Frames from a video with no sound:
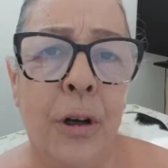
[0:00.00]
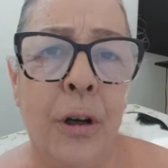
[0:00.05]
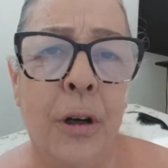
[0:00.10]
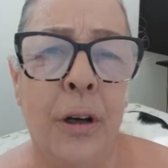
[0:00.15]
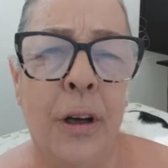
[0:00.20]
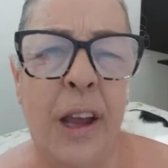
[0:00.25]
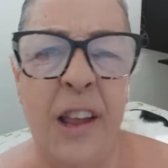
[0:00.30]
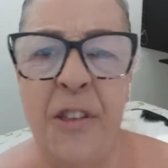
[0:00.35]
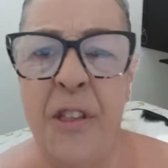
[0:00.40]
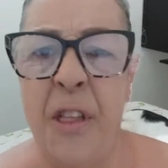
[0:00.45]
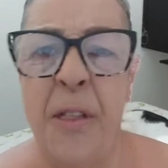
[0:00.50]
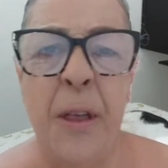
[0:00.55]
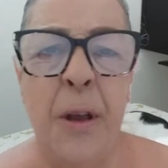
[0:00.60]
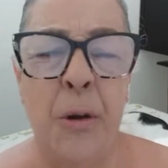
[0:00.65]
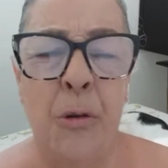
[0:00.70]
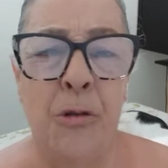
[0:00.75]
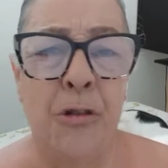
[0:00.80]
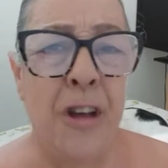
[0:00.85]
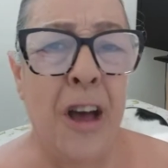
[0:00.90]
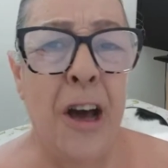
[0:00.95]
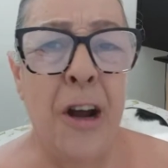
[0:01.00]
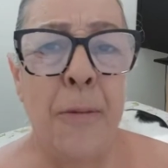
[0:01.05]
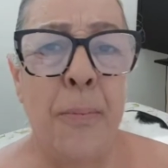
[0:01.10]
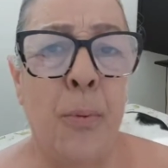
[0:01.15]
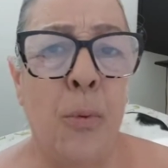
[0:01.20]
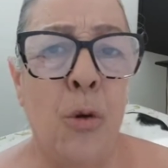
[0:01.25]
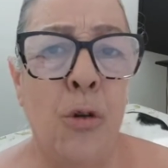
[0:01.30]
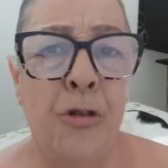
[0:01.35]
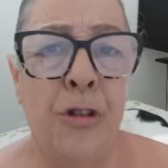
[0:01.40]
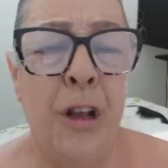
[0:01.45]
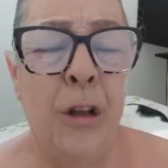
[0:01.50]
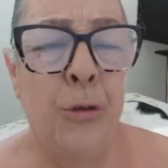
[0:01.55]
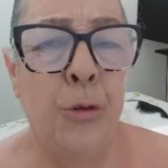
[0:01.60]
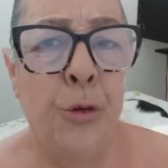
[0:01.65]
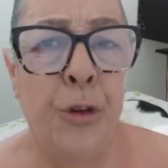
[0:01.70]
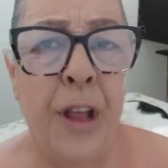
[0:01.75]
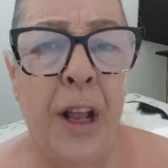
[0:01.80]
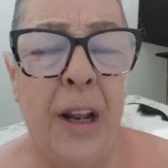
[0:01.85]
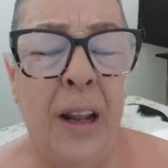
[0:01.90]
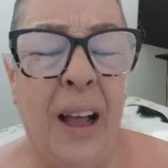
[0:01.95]
Que te denunciaram o conselho
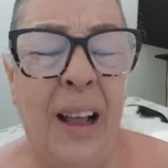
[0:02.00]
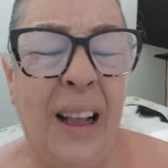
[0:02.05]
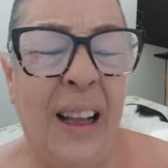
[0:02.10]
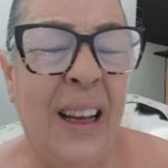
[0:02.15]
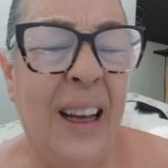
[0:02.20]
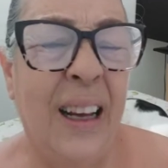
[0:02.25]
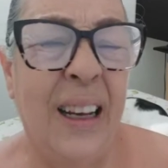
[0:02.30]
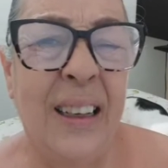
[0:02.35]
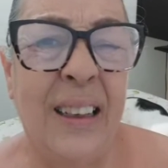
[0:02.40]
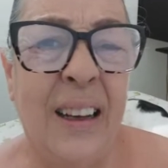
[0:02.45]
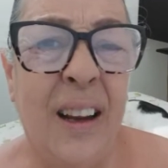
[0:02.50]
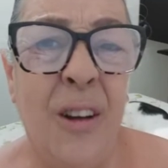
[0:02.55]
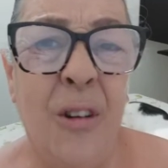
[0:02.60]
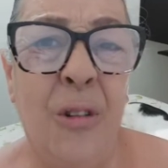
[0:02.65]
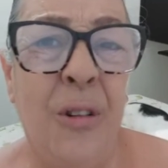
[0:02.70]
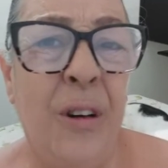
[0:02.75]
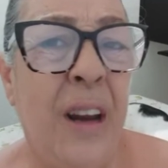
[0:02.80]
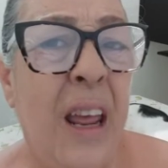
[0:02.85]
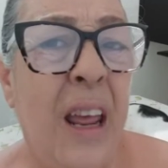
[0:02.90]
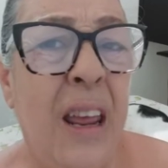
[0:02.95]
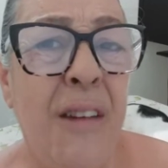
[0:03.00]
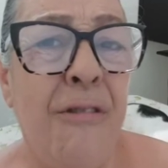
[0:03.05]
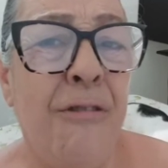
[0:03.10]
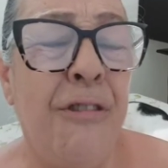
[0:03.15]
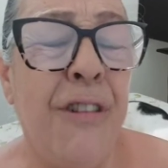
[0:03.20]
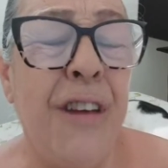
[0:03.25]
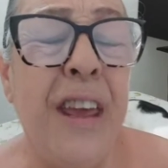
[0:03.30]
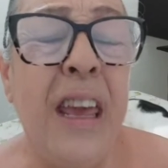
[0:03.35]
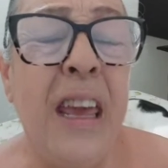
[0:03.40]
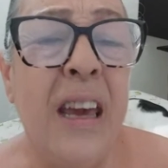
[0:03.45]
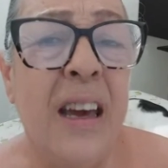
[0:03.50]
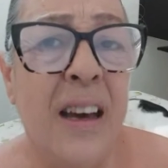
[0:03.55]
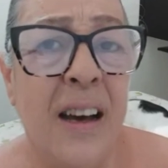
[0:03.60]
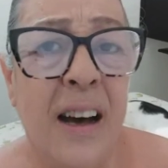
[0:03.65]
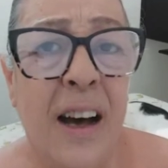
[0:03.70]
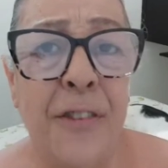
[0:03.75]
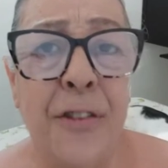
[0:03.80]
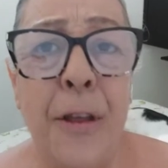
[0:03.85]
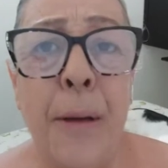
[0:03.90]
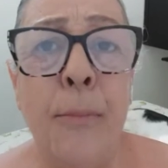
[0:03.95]
tutelar, que eu nem vi,
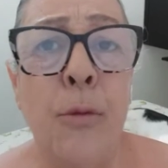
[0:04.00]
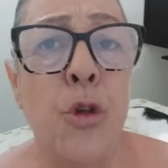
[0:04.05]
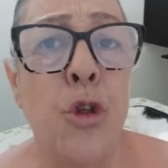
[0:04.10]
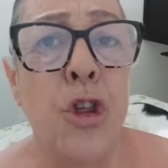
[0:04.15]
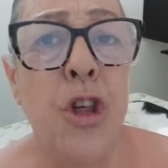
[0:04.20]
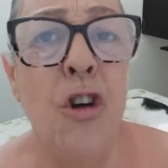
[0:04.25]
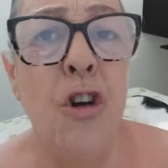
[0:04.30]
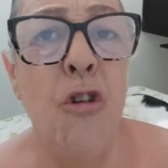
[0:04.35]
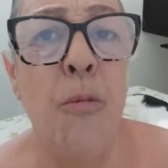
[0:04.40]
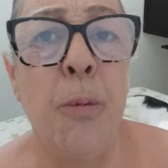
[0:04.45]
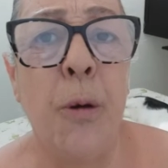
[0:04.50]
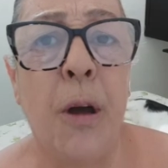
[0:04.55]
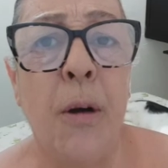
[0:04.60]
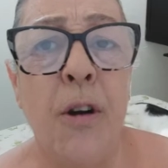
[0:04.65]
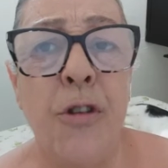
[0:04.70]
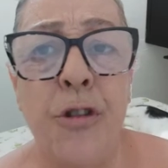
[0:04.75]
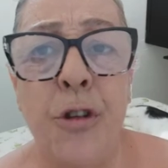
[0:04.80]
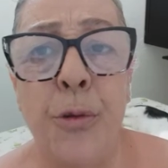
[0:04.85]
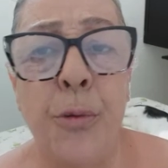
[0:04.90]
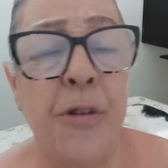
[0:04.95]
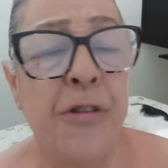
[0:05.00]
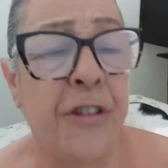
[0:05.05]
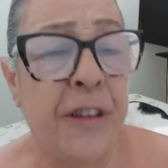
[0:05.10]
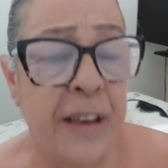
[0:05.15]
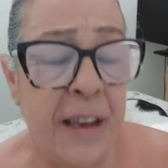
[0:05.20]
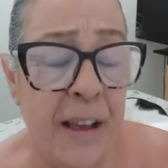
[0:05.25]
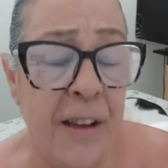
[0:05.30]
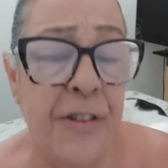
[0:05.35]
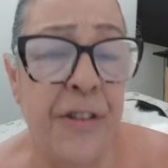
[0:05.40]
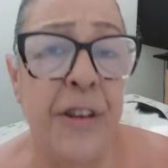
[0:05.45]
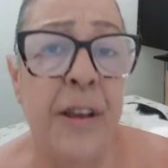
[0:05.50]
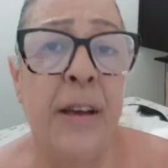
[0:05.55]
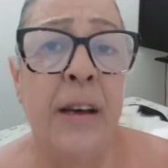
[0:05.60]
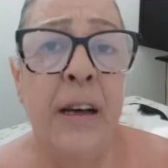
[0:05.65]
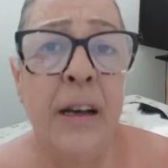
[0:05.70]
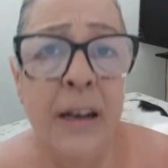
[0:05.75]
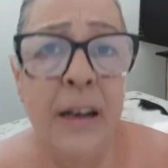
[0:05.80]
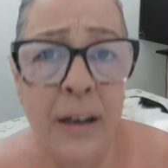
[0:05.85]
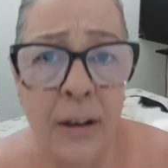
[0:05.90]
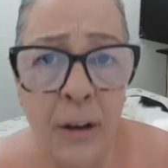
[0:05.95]
até motivo, porque eu acho que as tuas crianças,
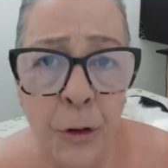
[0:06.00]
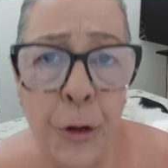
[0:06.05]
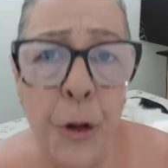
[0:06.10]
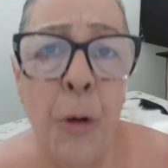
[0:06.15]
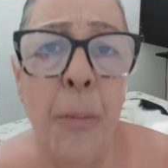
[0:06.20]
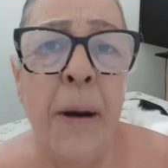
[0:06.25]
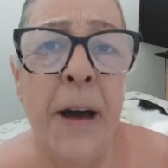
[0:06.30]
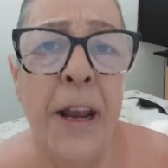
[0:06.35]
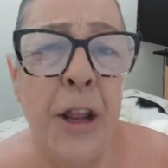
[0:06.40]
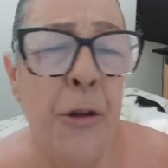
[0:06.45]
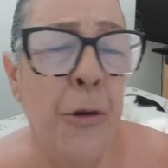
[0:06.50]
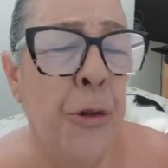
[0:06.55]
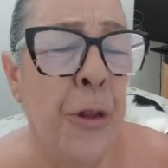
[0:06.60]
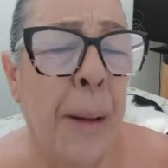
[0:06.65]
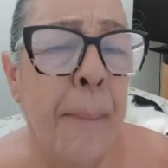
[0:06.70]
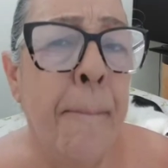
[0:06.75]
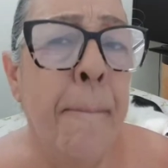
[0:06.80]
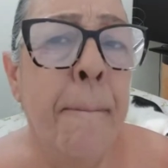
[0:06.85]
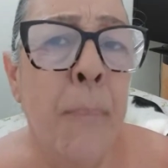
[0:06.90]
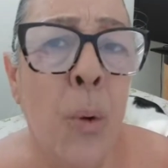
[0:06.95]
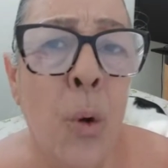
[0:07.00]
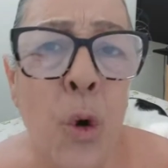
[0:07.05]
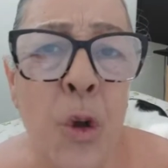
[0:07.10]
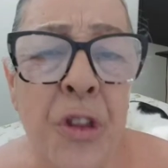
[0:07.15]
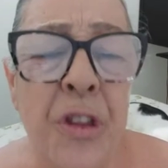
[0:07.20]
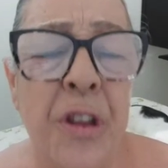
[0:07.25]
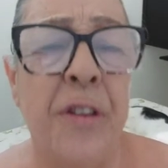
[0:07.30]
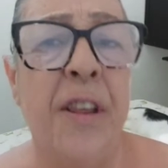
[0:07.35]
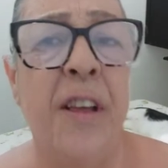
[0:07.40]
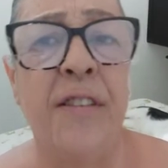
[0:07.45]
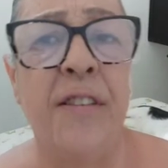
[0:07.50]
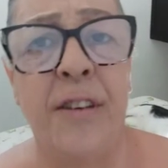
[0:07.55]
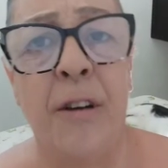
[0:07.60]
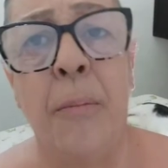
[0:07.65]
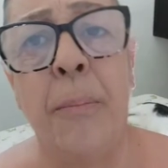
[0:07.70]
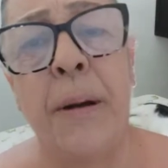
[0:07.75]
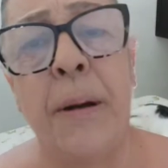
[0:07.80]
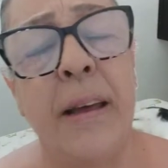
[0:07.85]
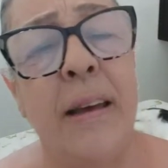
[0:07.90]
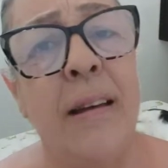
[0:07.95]
o teu marido dá muita atenção
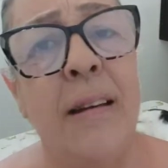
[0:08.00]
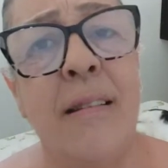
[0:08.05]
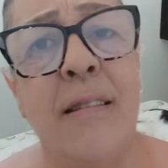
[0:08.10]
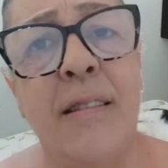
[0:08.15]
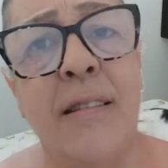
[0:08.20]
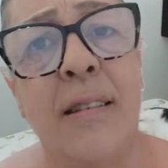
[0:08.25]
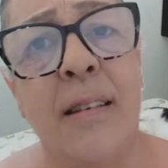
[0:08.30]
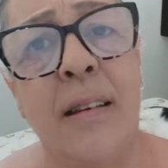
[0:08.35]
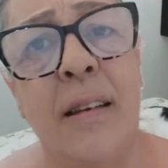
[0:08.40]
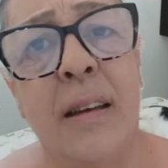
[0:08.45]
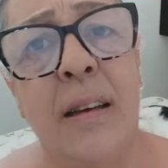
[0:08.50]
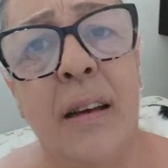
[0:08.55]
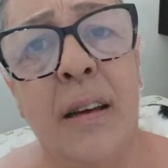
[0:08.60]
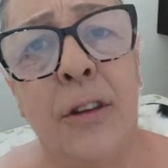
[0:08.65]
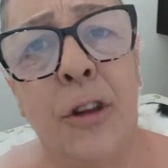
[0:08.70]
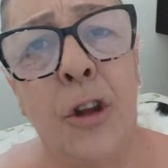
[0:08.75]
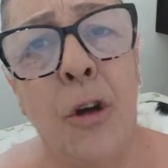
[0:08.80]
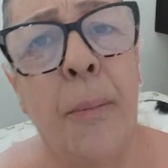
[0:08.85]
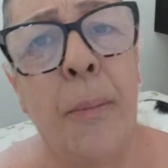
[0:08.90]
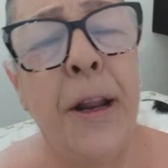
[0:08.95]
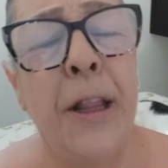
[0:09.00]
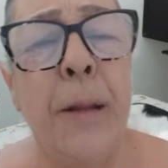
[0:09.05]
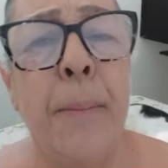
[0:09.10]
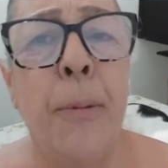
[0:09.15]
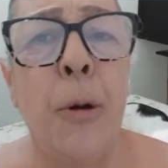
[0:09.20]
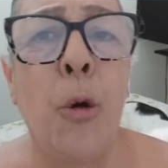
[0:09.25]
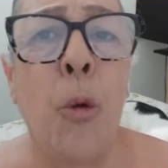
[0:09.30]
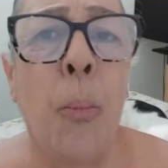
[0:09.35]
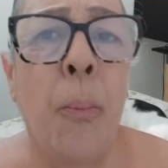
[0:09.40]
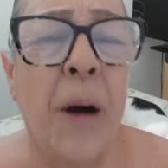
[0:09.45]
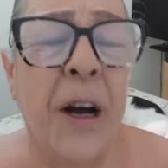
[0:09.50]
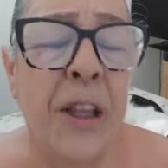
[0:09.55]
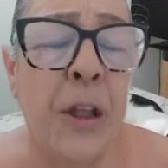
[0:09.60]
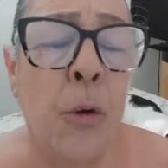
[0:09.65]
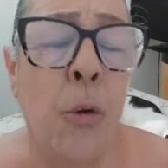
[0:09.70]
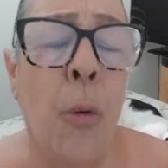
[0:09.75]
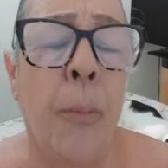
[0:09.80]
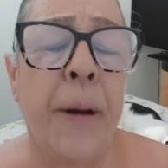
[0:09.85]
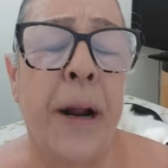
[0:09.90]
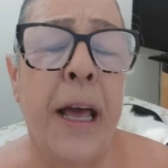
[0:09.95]
para eles. Teu marido é preocupado em
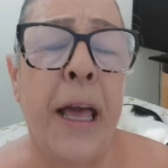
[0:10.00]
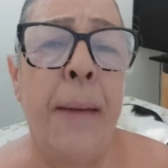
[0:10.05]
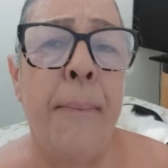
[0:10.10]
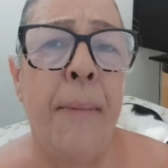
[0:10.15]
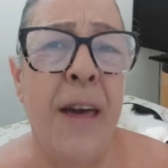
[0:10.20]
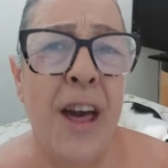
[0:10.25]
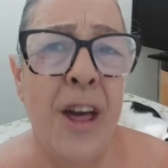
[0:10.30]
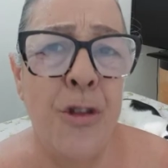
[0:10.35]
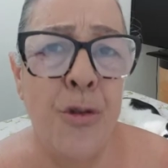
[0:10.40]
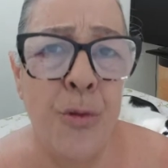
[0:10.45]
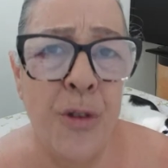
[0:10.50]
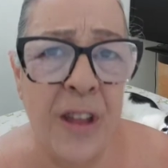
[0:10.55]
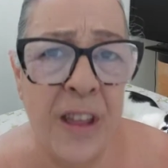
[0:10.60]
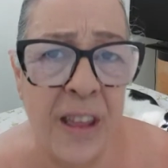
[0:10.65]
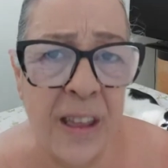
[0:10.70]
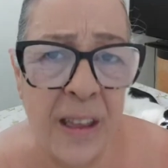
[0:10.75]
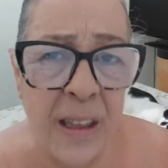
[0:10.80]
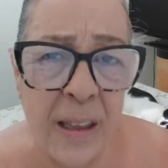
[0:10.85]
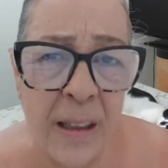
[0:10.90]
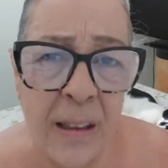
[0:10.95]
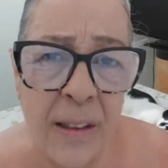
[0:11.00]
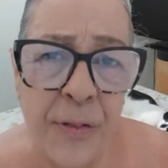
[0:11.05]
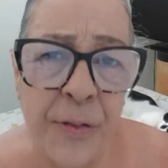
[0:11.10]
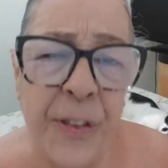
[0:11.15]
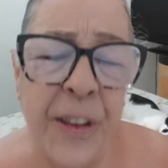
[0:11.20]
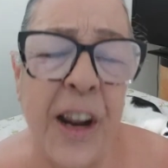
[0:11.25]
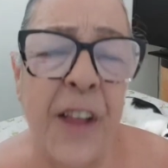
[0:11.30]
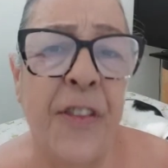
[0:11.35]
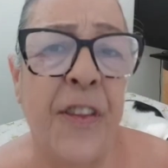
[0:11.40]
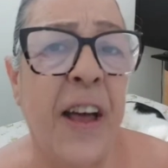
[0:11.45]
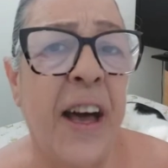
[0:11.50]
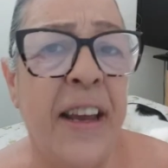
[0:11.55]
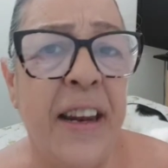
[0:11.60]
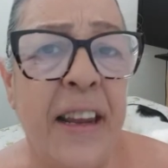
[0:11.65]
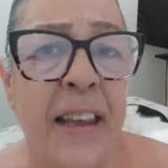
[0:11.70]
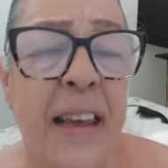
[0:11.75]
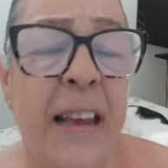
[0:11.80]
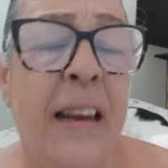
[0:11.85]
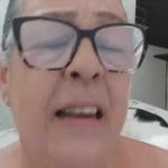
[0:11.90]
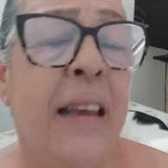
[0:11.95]
comprar remédio, em, em tratar
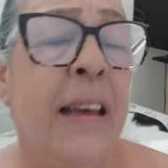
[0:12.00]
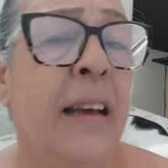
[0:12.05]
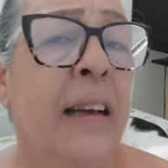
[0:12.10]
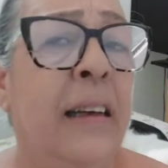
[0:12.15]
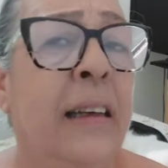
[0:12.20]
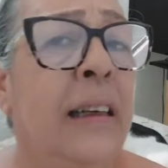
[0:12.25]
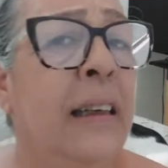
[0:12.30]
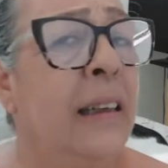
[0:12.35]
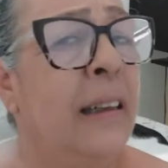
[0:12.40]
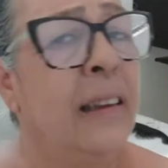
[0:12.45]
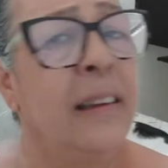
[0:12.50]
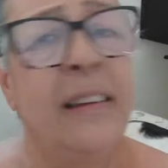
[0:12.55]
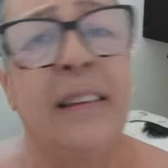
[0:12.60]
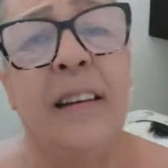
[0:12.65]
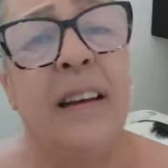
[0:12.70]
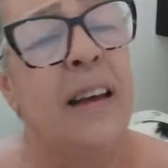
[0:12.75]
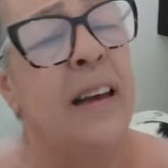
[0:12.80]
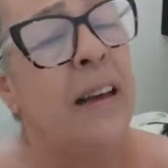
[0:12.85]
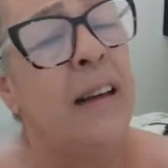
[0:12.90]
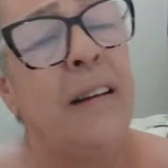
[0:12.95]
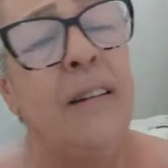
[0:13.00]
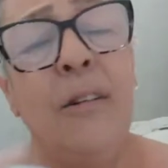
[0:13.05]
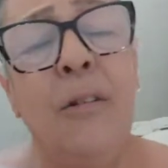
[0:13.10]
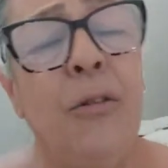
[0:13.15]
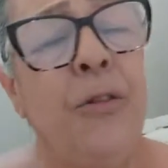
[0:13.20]
ele. Eu,